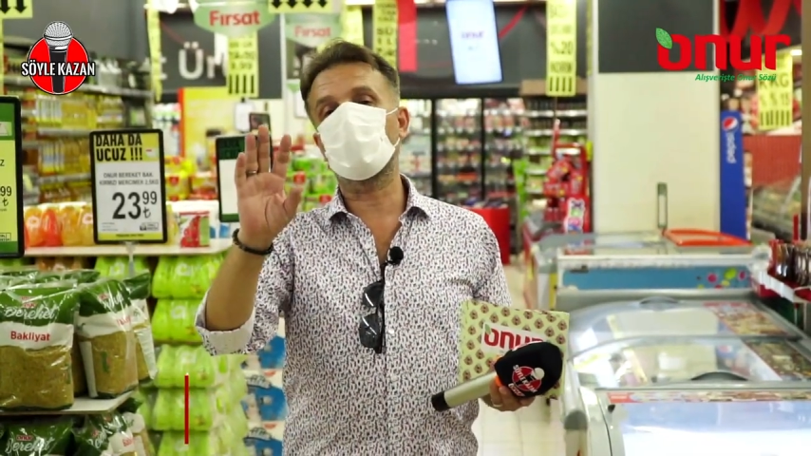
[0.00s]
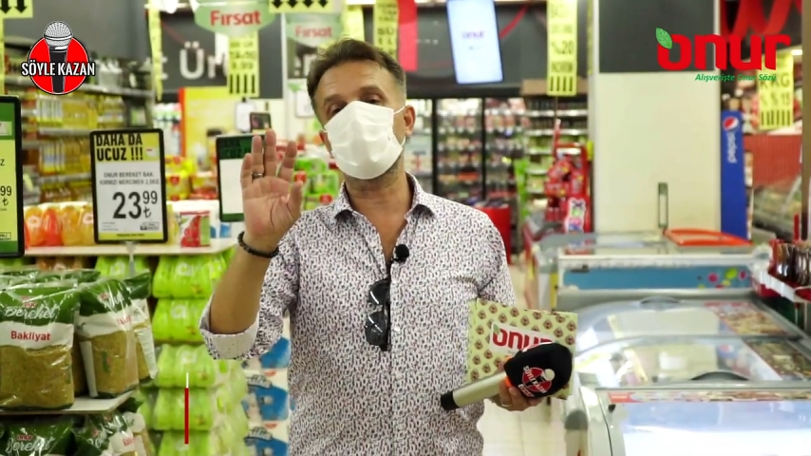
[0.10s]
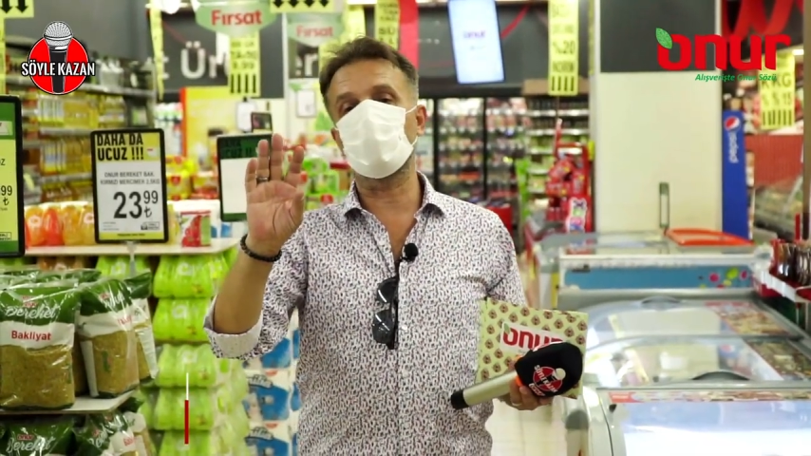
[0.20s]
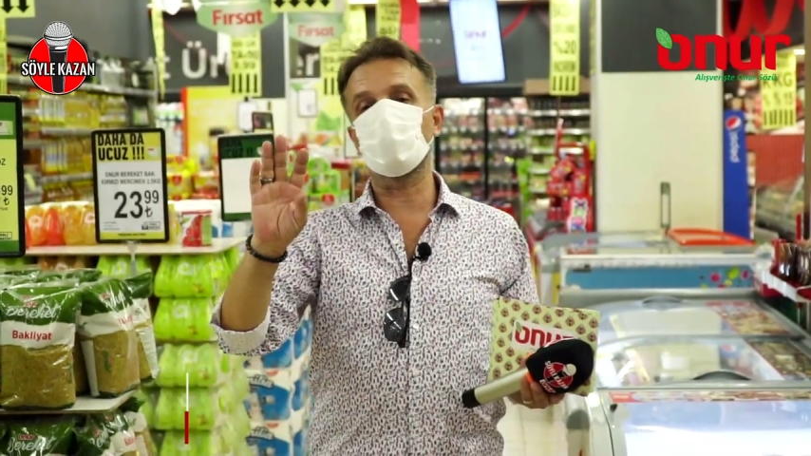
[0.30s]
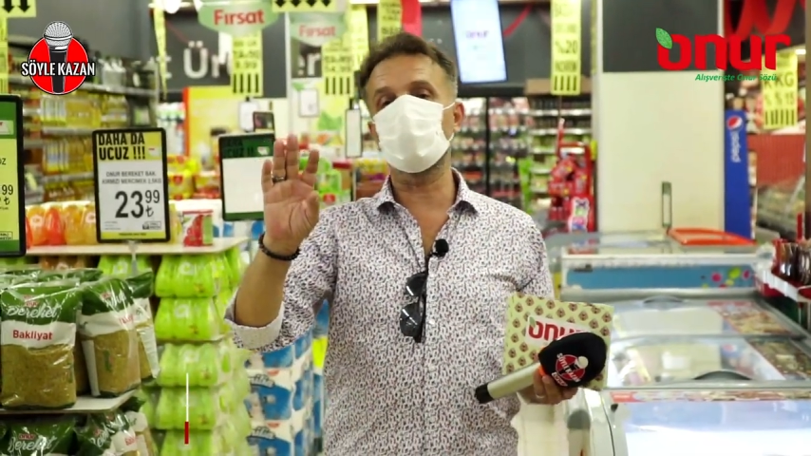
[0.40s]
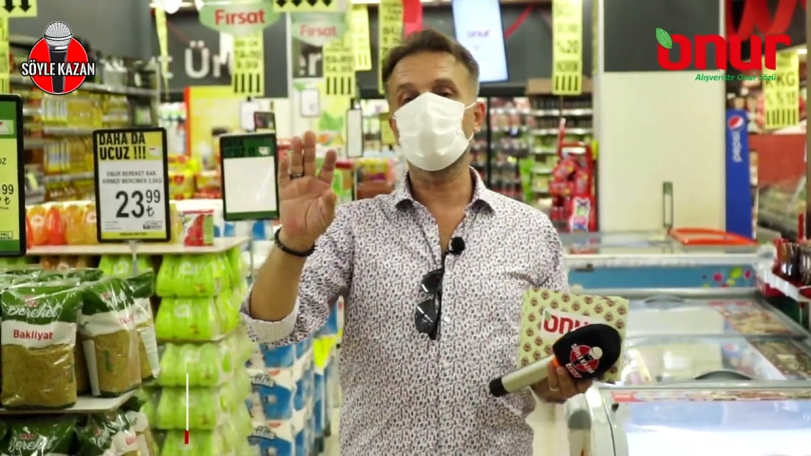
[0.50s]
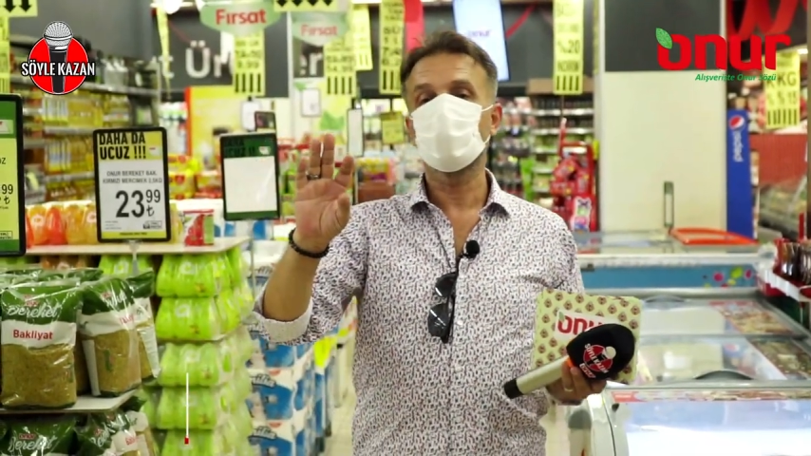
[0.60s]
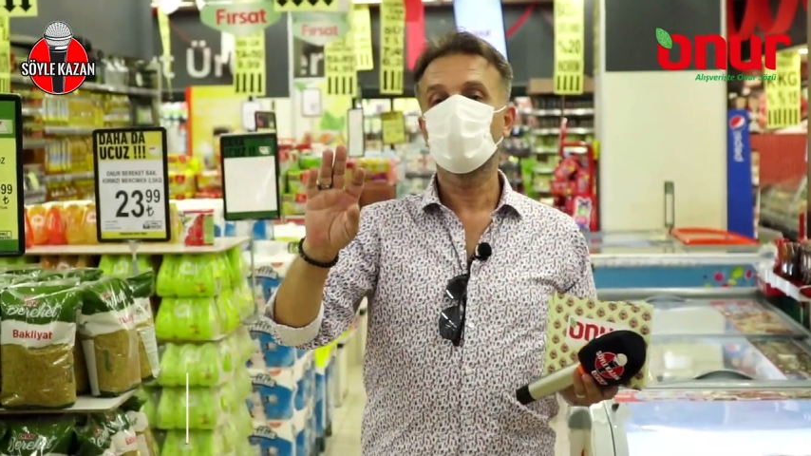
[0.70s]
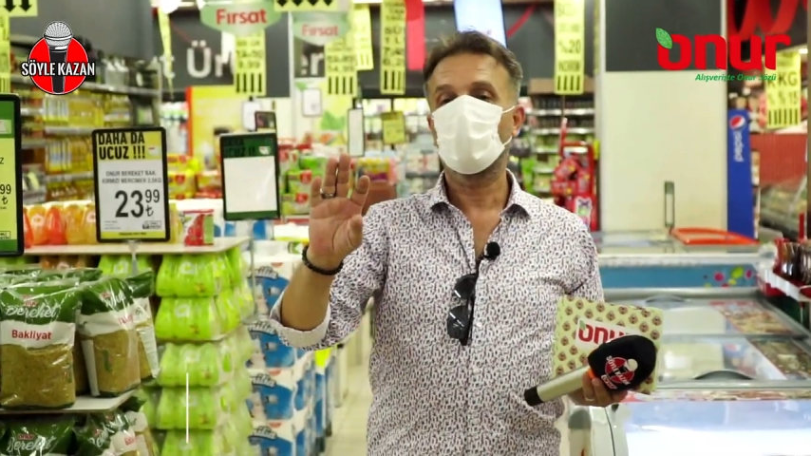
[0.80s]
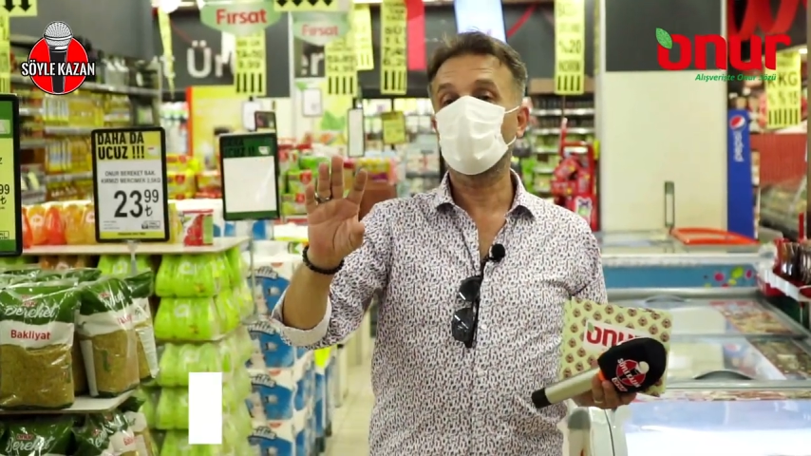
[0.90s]
kazandı
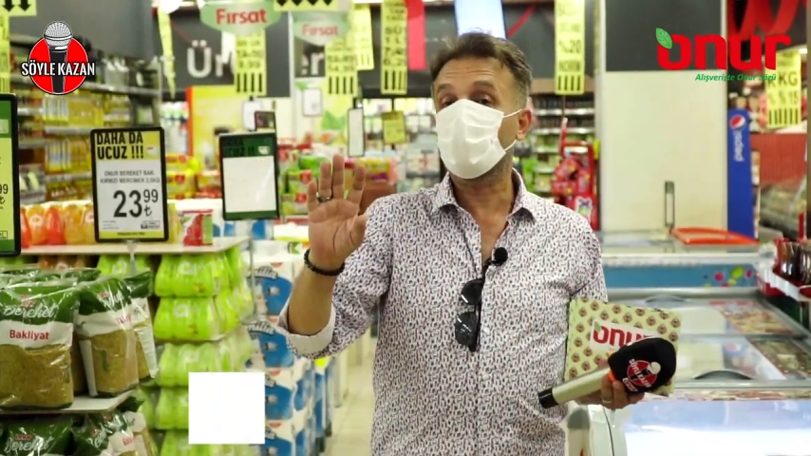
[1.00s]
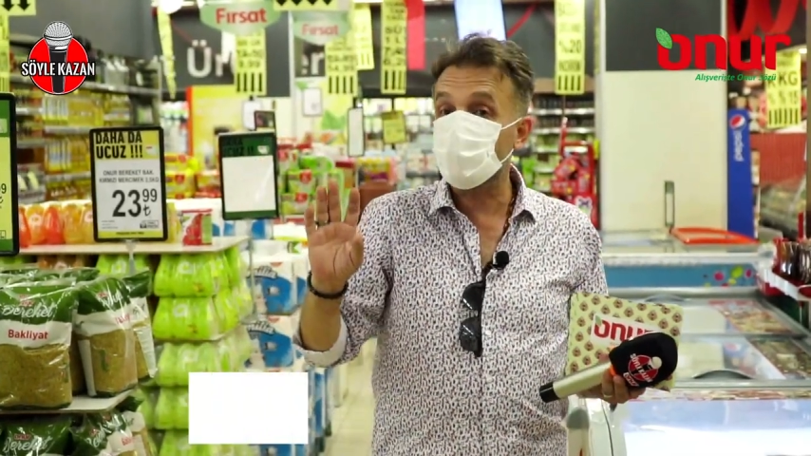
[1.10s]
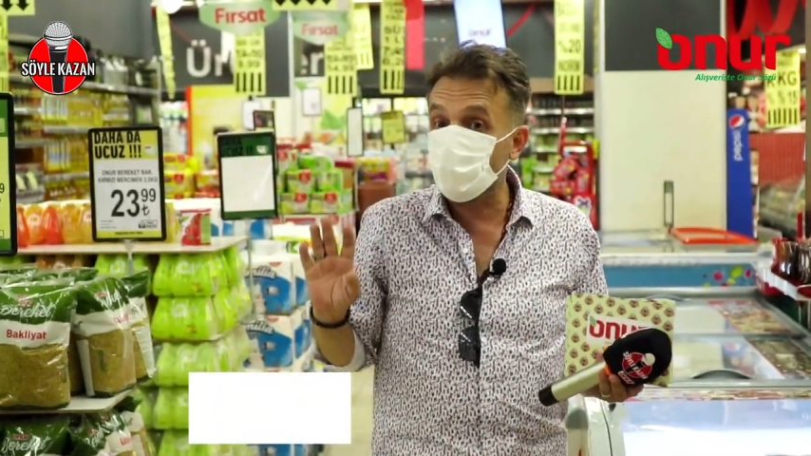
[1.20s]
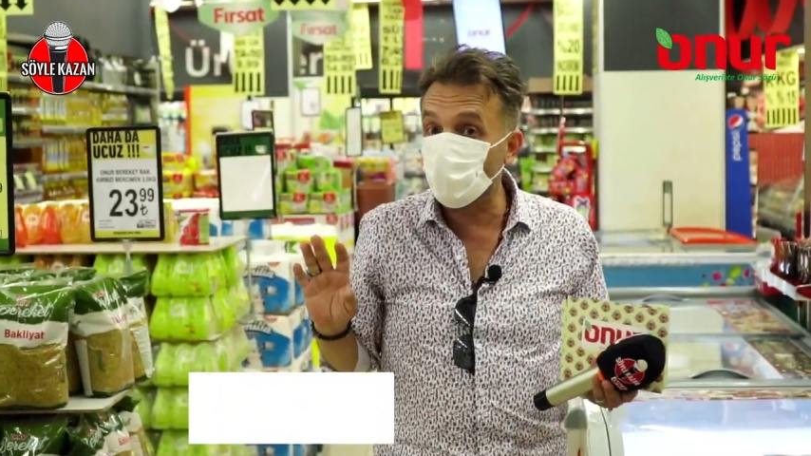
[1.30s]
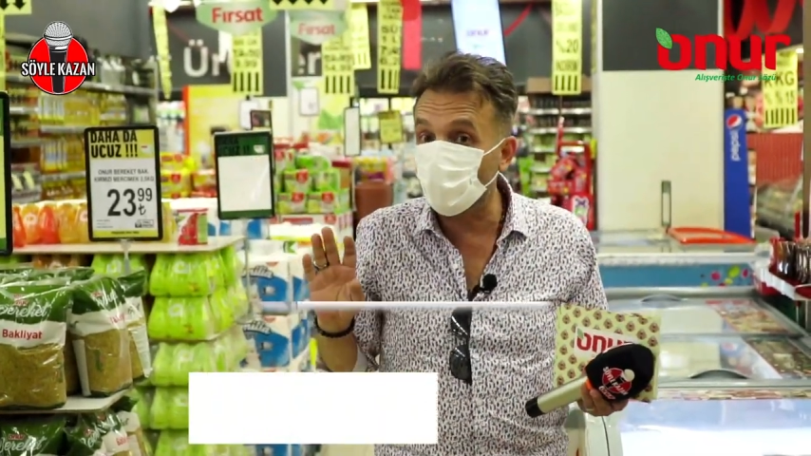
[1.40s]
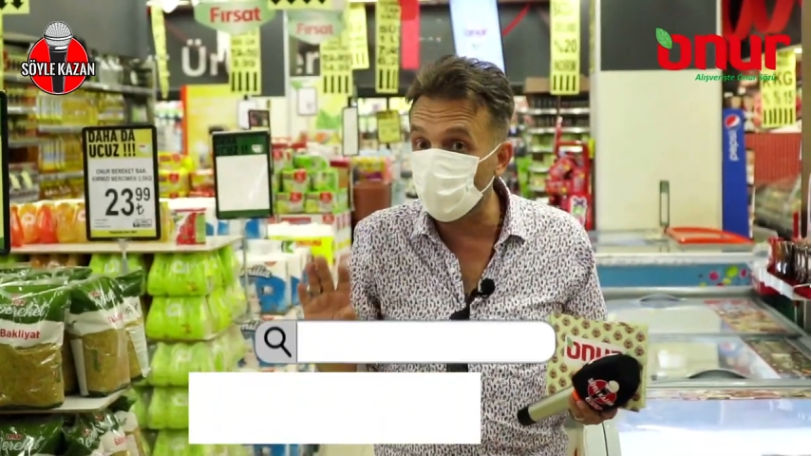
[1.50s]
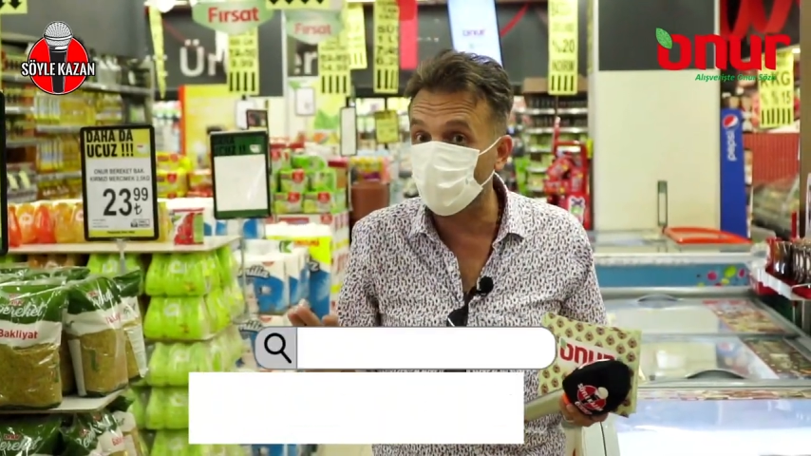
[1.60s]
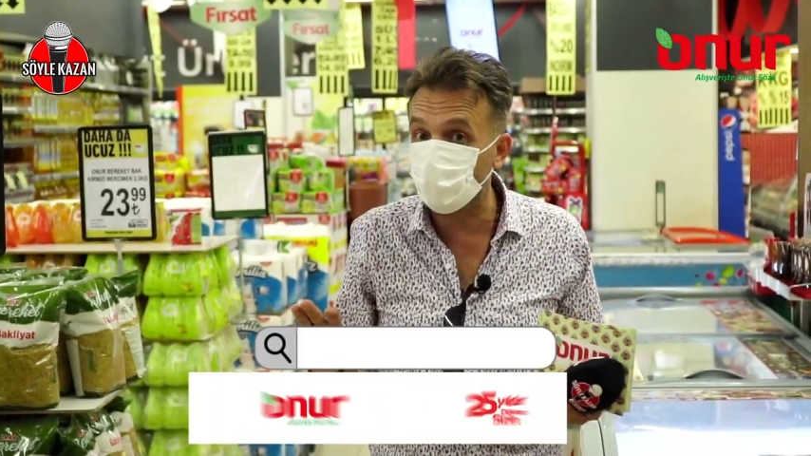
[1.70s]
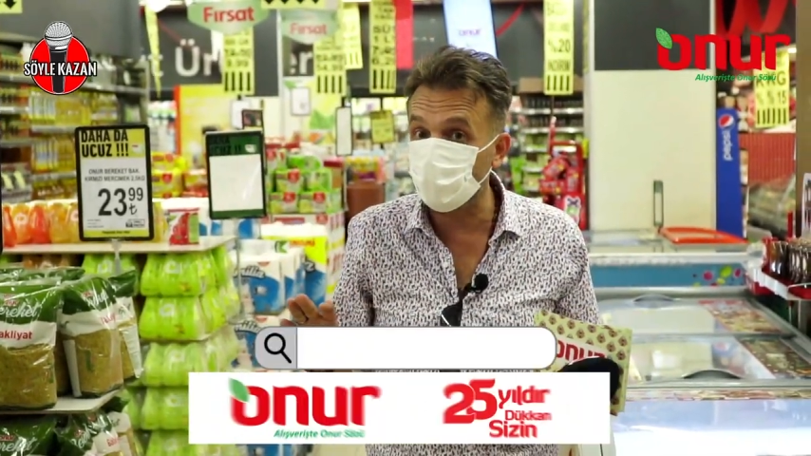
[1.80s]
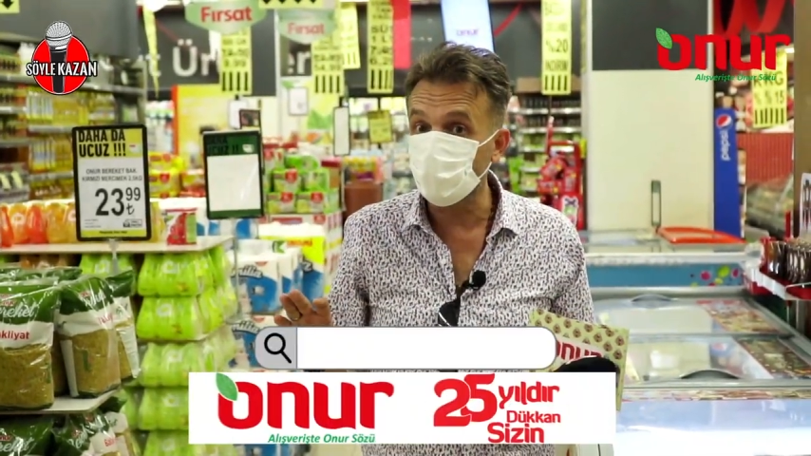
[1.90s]
ama kazanan
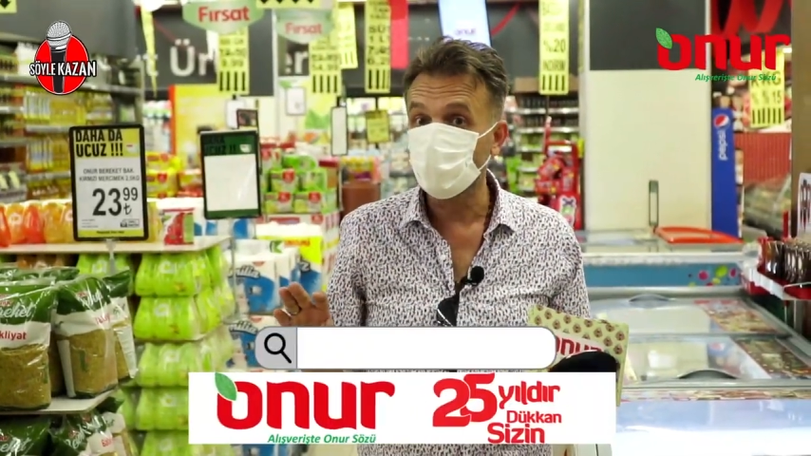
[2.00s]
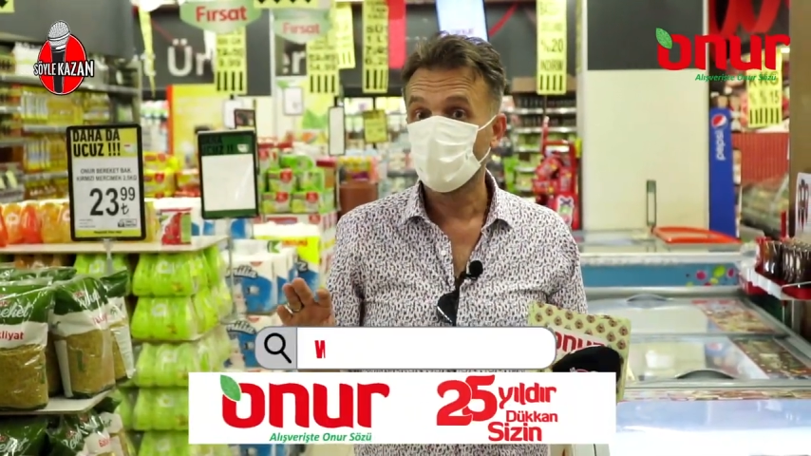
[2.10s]
olmadı.